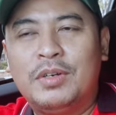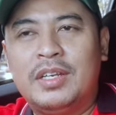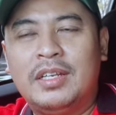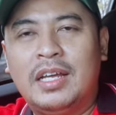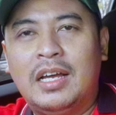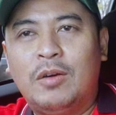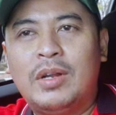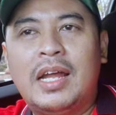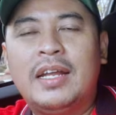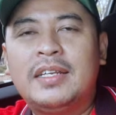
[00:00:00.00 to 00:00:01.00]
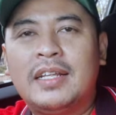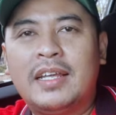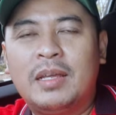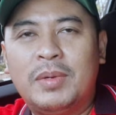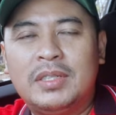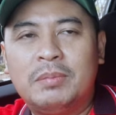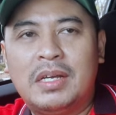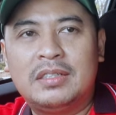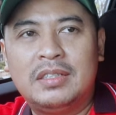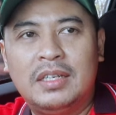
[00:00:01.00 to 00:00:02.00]
mungkin ya udah ada jatahnya
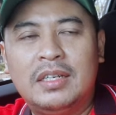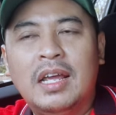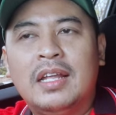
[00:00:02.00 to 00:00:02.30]
masing-masing